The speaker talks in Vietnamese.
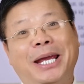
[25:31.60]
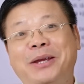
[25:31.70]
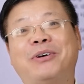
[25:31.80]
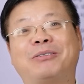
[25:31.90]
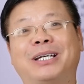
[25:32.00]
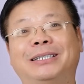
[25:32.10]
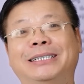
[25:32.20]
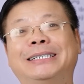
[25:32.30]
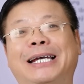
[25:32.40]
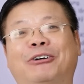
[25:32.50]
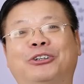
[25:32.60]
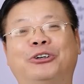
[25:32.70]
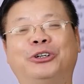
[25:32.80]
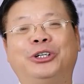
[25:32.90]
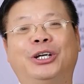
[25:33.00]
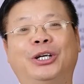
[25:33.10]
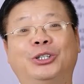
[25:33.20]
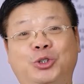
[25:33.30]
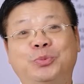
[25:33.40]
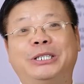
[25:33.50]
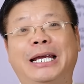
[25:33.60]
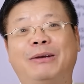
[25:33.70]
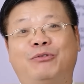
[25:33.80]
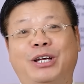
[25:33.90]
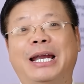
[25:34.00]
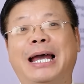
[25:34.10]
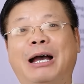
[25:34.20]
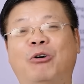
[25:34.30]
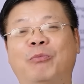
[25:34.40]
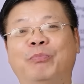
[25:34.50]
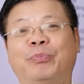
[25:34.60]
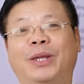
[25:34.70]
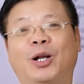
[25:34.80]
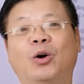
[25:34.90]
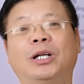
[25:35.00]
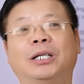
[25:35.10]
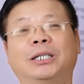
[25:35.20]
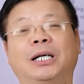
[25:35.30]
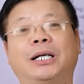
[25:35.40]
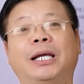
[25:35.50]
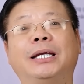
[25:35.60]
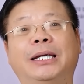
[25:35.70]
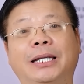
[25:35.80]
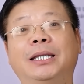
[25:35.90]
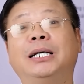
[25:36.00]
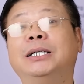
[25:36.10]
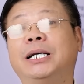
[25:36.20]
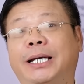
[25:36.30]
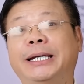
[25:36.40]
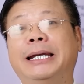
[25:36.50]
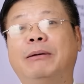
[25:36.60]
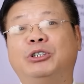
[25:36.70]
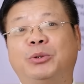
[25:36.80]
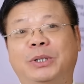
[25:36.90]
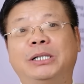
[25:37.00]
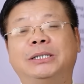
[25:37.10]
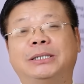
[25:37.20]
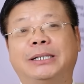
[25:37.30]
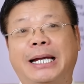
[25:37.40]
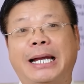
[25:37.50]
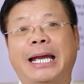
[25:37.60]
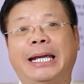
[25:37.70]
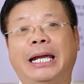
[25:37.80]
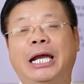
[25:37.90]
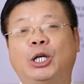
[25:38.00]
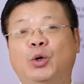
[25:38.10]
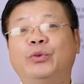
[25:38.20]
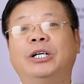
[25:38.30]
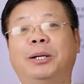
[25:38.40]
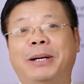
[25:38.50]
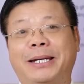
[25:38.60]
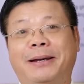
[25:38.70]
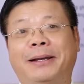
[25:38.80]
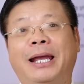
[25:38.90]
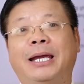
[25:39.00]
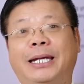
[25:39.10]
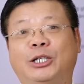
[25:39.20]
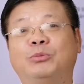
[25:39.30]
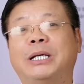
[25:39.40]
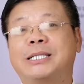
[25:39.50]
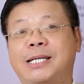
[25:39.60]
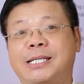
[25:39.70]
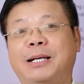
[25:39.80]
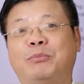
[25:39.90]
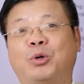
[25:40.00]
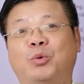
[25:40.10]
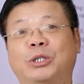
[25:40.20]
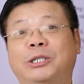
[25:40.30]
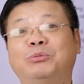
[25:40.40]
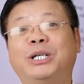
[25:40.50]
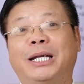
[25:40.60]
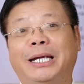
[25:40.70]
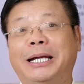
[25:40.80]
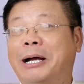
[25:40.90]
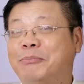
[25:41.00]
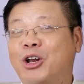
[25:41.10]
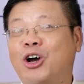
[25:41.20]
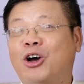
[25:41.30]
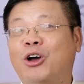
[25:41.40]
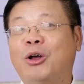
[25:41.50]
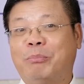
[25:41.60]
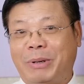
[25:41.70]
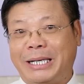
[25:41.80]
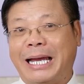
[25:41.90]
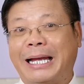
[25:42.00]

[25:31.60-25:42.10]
Hy vọng rằng chia sẻ của tôi giúp chị em phần nào có được những cái kiến thức, những kinh nghiệm trong ứng xử hàng ngày đối với người bạn đời để chúng ta xây dựng một cuộc sống gia đình ấm no, bình